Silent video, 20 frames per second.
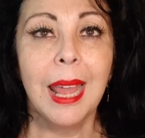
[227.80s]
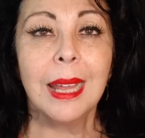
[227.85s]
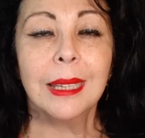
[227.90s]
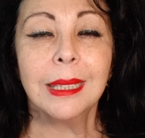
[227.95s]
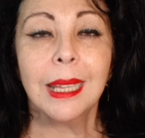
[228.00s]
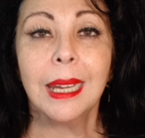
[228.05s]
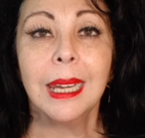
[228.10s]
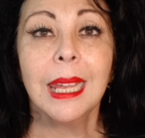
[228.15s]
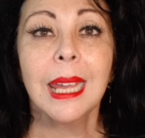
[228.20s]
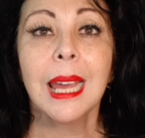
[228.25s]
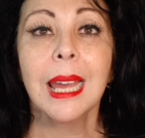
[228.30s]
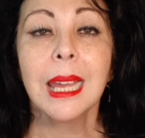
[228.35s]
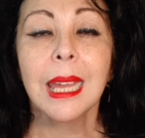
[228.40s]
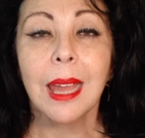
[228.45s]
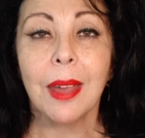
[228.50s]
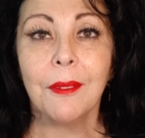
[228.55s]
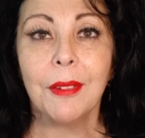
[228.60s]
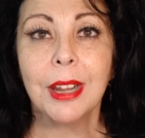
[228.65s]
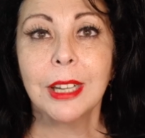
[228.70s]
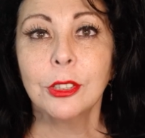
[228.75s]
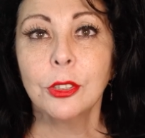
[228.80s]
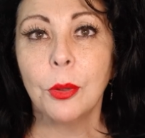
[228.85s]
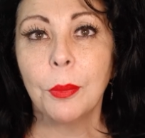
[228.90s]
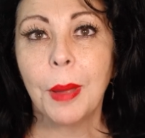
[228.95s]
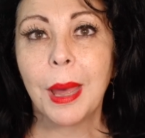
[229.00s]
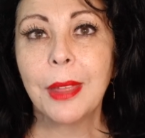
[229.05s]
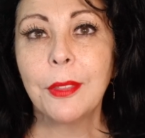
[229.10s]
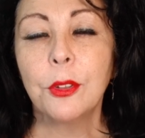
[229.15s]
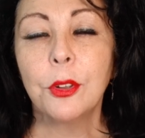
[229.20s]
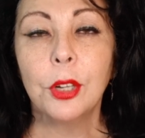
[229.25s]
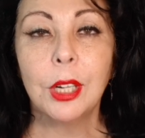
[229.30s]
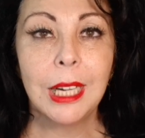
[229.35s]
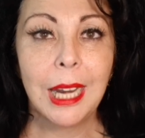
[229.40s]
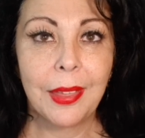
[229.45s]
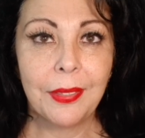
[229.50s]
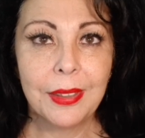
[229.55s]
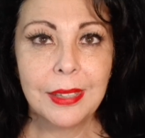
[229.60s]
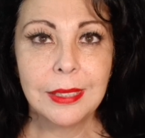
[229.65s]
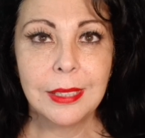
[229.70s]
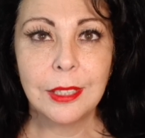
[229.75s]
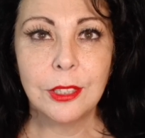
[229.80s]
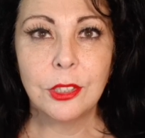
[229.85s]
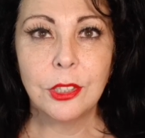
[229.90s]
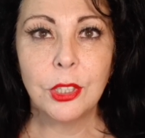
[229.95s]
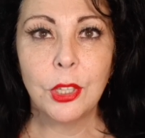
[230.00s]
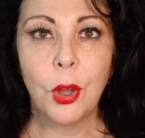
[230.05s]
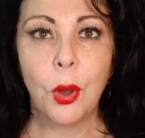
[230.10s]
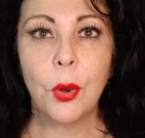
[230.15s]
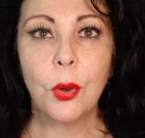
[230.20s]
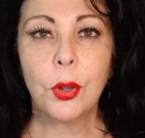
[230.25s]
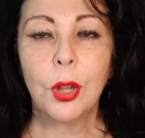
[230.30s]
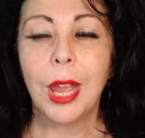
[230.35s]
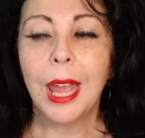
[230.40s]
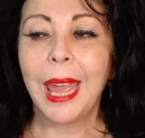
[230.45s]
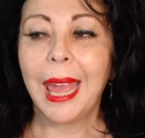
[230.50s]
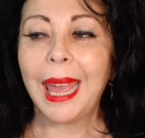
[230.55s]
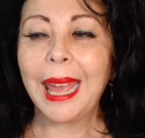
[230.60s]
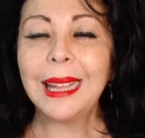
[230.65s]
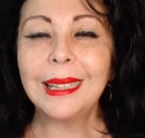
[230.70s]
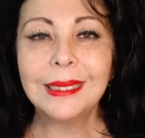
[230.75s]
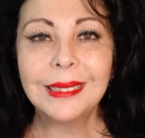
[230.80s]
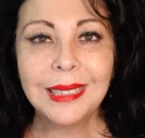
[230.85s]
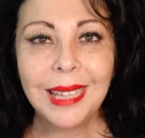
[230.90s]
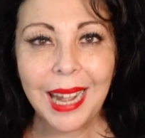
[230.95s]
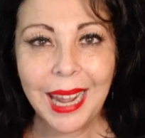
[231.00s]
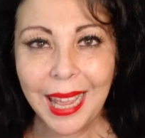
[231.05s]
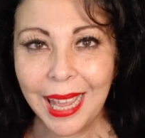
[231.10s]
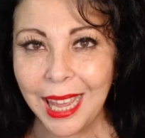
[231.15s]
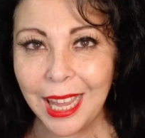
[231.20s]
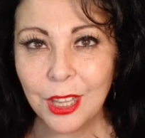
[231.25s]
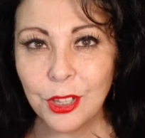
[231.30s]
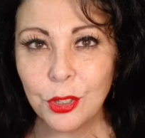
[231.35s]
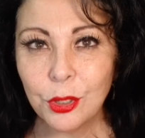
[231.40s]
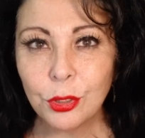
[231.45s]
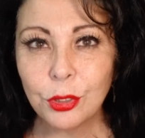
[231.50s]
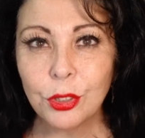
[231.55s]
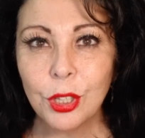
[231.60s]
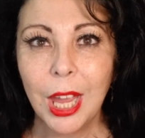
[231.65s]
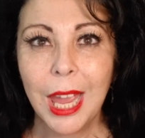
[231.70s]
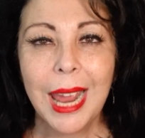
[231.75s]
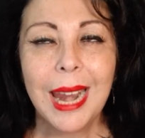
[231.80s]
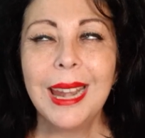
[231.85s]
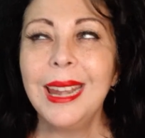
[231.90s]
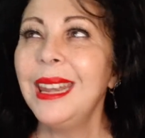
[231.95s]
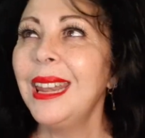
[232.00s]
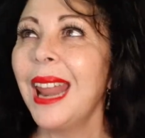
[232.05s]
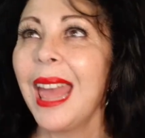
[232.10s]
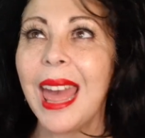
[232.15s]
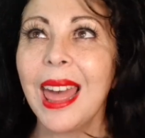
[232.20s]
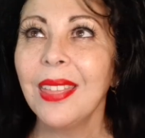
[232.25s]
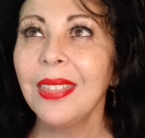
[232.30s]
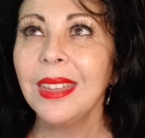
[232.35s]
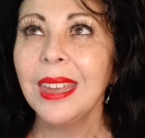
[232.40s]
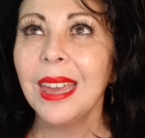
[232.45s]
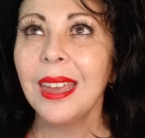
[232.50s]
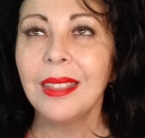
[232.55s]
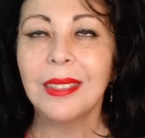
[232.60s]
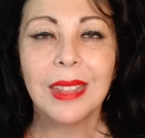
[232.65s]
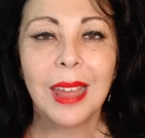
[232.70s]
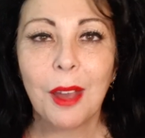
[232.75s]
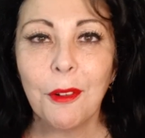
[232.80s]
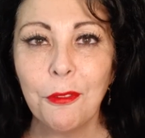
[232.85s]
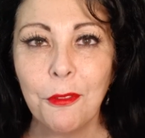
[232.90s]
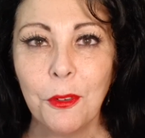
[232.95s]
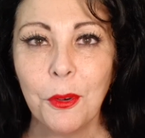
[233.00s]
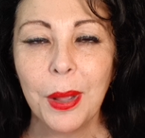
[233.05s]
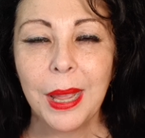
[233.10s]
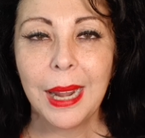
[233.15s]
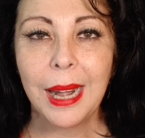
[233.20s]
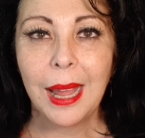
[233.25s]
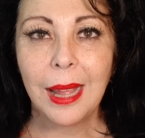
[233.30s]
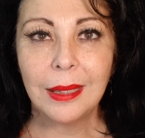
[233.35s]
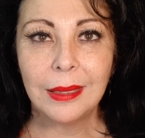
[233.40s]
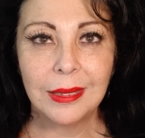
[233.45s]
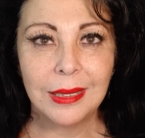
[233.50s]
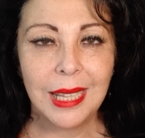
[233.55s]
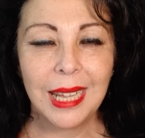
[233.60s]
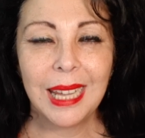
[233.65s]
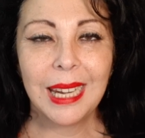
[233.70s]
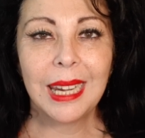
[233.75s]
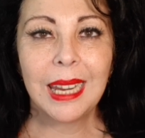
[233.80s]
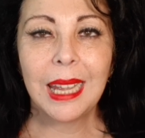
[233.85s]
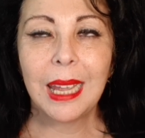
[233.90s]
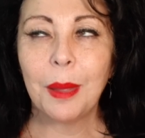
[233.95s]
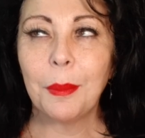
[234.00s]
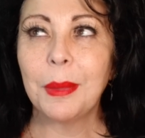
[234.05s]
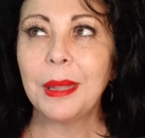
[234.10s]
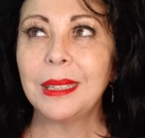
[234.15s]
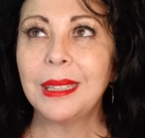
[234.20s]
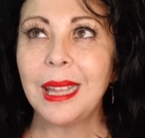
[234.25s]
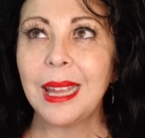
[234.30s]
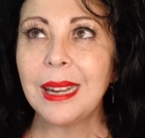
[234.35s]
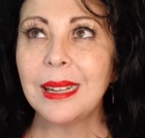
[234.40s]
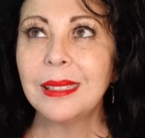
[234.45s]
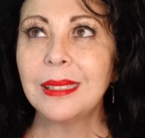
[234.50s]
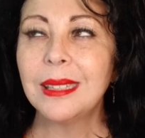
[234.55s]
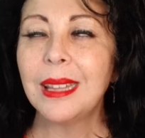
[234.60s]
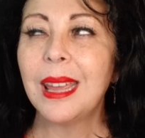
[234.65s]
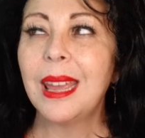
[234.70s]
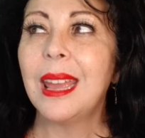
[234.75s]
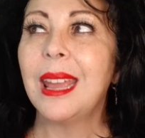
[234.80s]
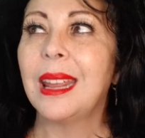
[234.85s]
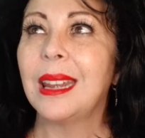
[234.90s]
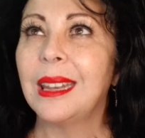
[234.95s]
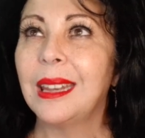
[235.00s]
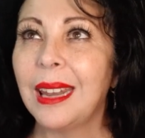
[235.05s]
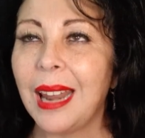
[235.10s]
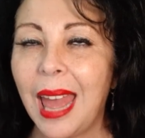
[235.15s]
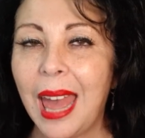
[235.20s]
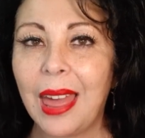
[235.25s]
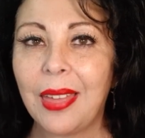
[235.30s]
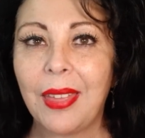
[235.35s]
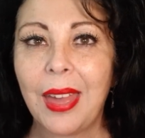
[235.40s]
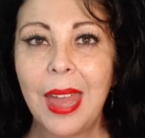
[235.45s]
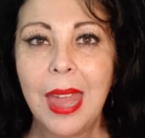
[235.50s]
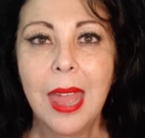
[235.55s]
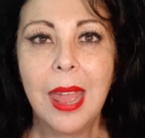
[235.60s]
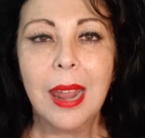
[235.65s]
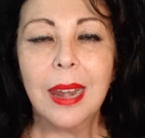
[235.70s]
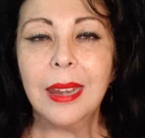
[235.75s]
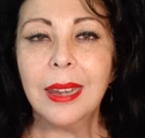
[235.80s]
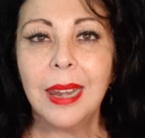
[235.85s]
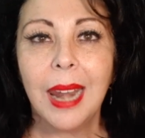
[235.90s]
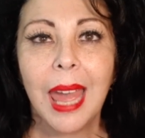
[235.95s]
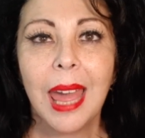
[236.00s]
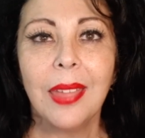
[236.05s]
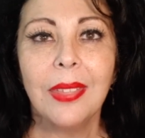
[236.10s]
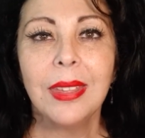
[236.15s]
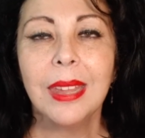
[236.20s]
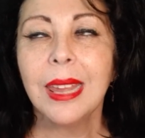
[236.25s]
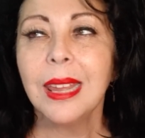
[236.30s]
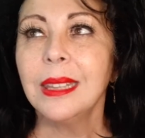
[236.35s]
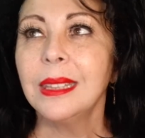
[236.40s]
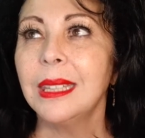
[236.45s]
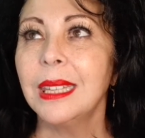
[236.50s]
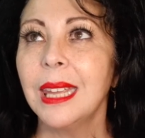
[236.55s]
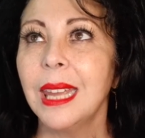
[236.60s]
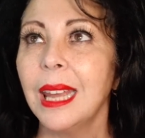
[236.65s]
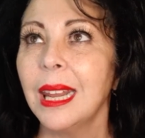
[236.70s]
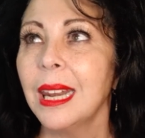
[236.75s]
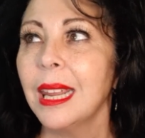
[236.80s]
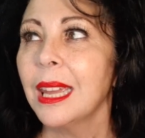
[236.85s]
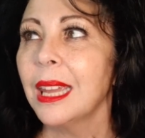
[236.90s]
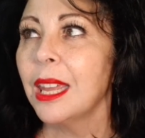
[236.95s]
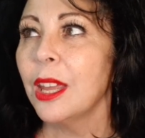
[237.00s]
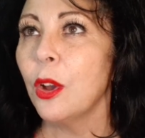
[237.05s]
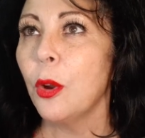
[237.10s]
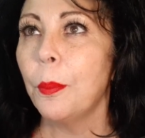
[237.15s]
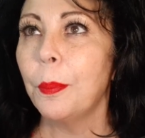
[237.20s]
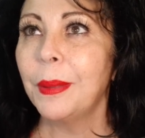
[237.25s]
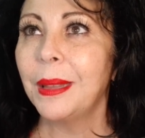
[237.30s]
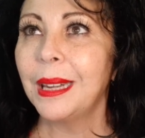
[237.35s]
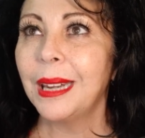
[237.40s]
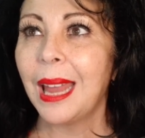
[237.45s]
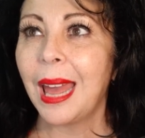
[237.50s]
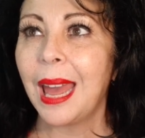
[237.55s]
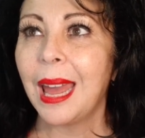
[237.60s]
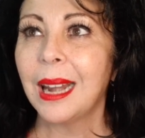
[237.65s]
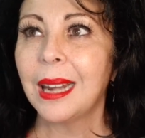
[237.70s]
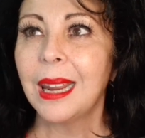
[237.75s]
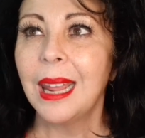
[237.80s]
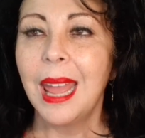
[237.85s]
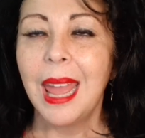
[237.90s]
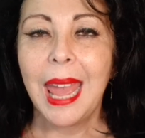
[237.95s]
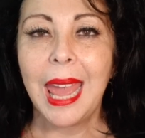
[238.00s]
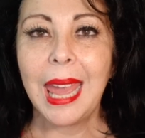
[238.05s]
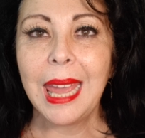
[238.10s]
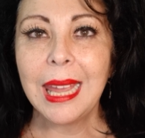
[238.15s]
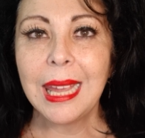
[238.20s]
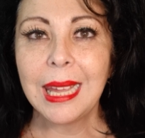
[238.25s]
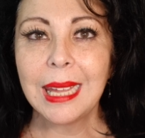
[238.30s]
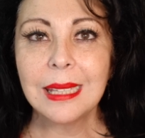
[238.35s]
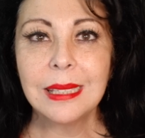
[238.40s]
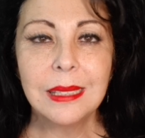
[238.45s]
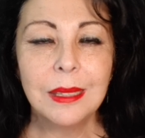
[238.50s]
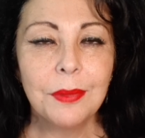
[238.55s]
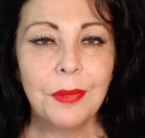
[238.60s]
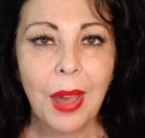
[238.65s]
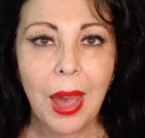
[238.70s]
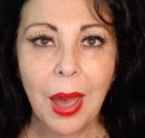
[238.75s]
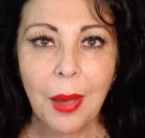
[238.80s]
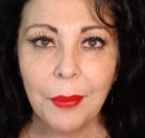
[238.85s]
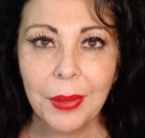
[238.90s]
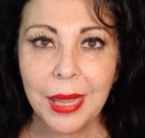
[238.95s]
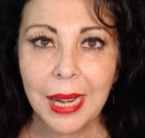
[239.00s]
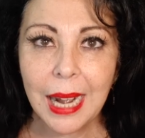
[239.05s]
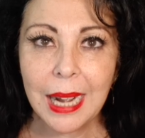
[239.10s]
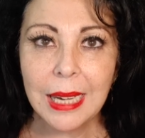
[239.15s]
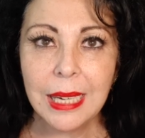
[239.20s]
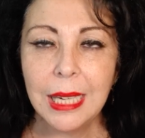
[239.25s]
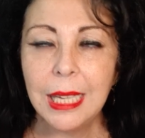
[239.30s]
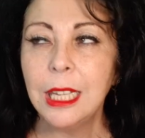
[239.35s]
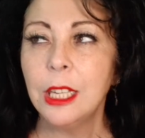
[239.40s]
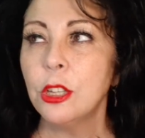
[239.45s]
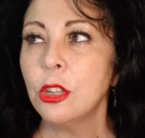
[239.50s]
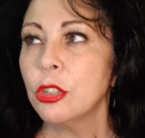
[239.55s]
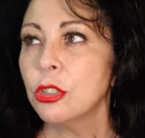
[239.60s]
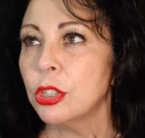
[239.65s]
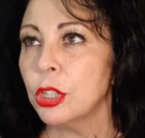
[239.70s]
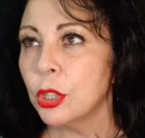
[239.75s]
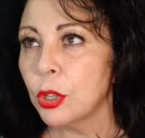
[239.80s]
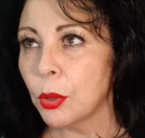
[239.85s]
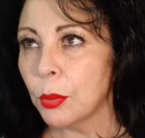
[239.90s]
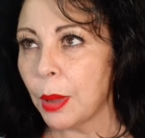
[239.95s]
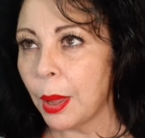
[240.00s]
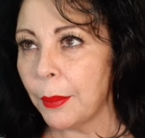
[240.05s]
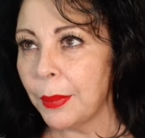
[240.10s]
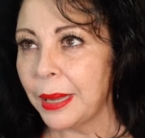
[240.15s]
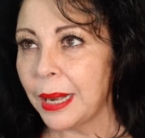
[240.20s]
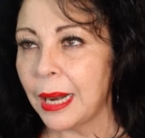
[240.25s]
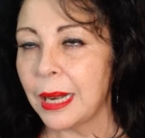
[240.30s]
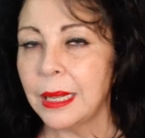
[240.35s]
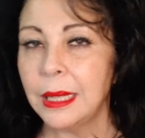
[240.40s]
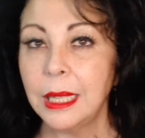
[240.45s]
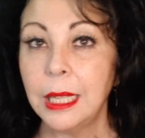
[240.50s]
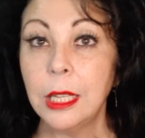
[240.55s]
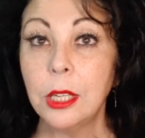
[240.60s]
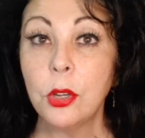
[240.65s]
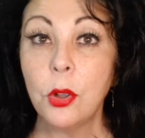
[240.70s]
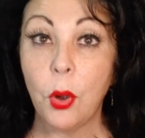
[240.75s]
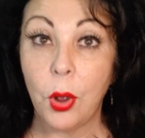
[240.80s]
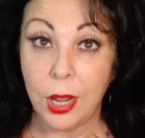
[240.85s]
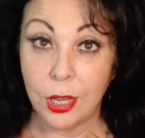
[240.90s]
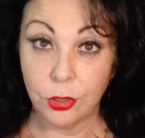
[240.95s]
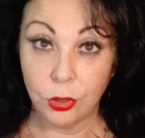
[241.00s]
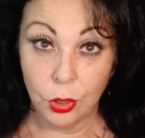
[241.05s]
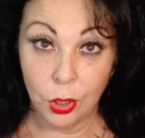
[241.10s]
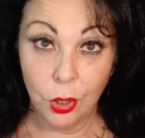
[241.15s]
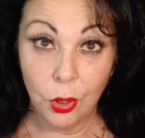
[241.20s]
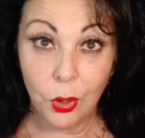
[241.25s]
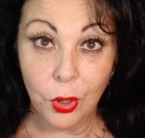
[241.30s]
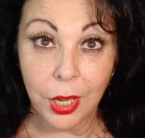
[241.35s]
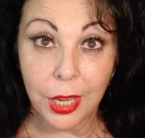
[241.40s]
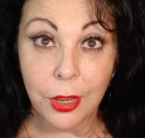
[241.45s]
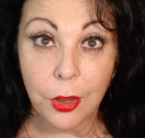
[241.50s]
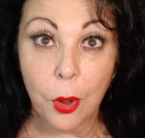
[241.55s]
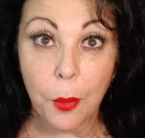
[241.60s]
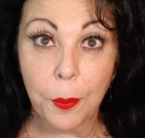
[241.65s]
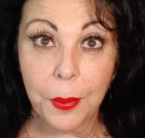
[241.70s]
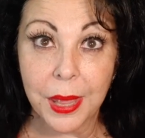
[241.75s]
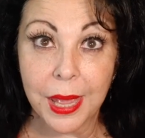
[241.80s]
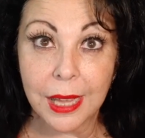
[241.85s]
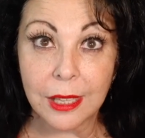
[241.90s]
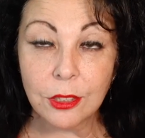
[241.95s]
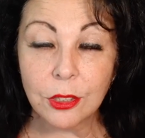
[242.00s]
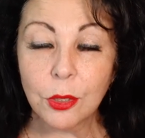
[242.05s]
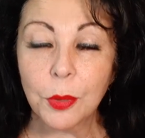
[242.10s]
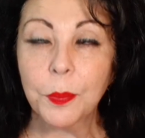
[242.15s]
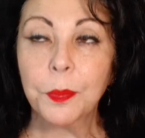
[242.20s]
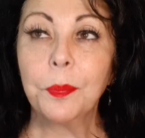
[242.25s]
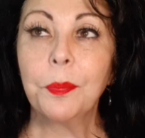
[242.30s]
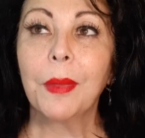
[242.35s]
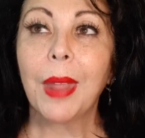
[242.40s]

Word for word: Tenían que haber tomado la decisión entre ellos. Nadie de afuera tiene que meterse en nada. Nadie tiene que opinar en que si va a haber al niño, si no va a haber al niño. Eso es lo que yo pienso.